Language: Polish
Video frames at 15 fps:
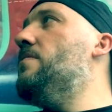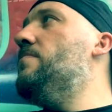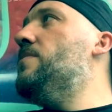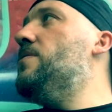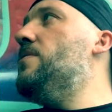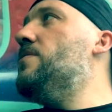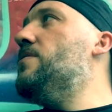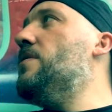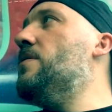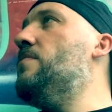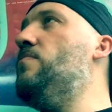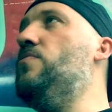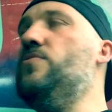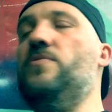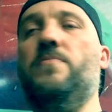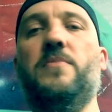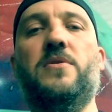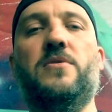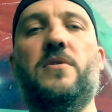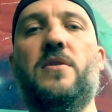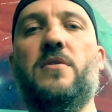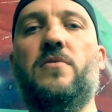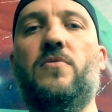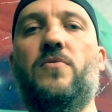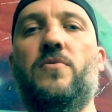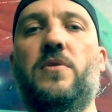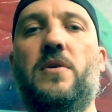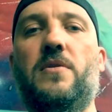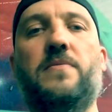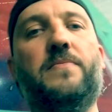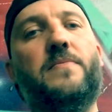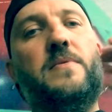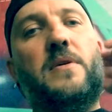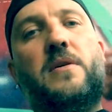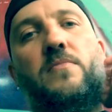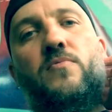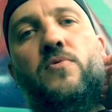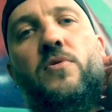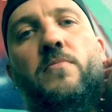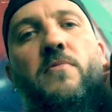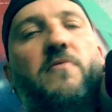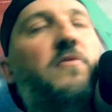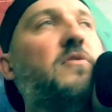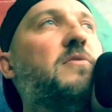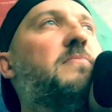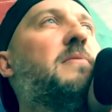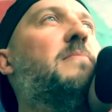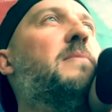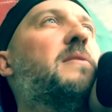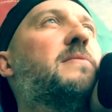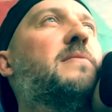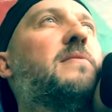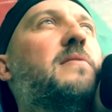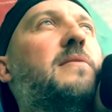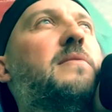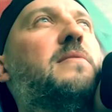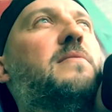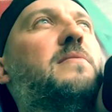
Myślę, że takim ludziom będzie najtrudniej, takim udomowionym na maksa, tak,